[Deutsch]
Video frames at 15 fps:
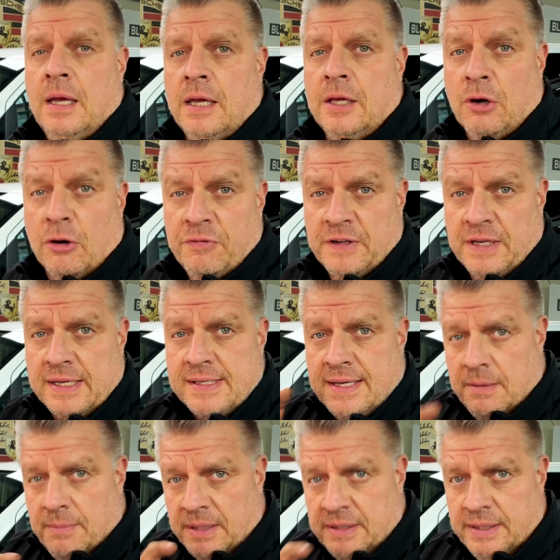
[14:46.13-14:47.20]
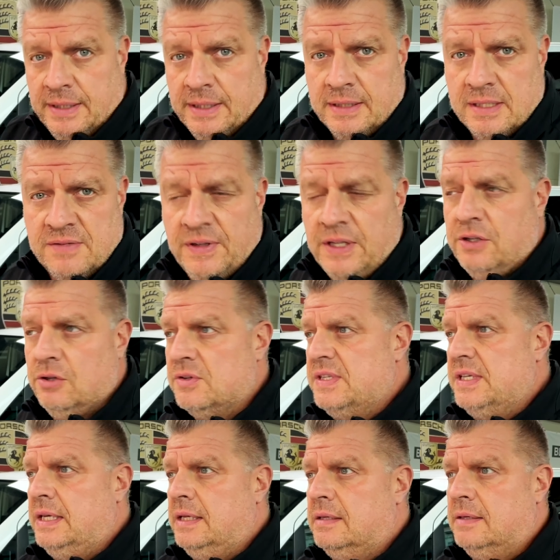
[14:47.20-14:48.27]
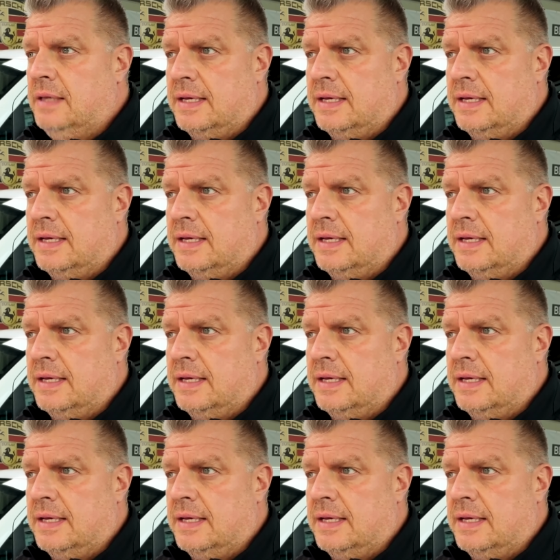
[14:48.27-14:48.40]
Ich hoffe, dass jemand hier das Video sieht,